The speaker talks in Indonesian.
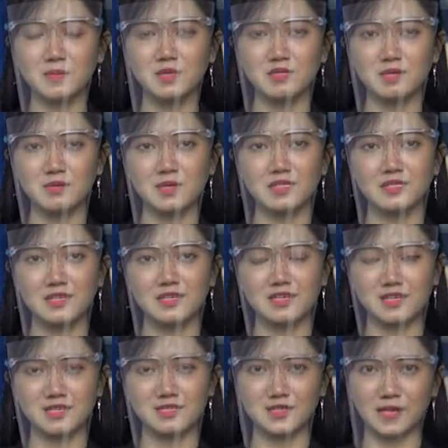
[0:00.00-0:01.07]
bersama
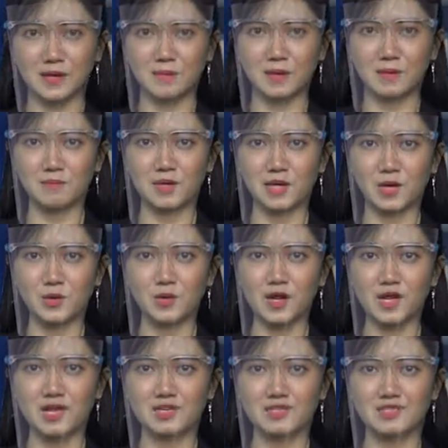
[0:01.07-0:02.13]
Satgas TMMD
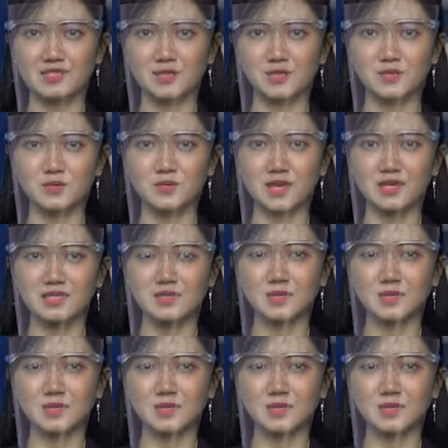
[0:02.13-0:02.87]
Reguler ke 11